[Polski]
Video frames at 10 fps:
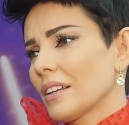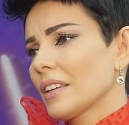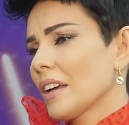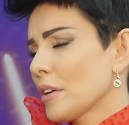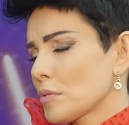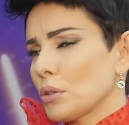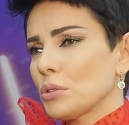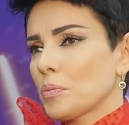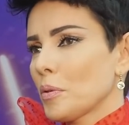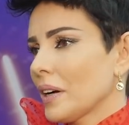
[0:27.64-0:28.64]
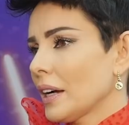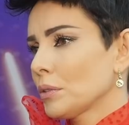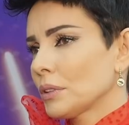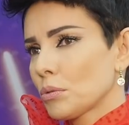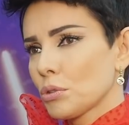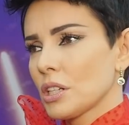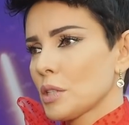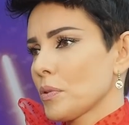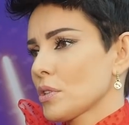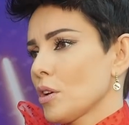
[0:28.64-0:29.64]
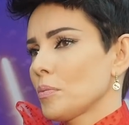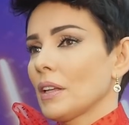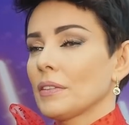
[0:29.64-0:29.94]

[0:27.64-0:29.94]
ja wiem, że ludzie pomagają na różne sposoby.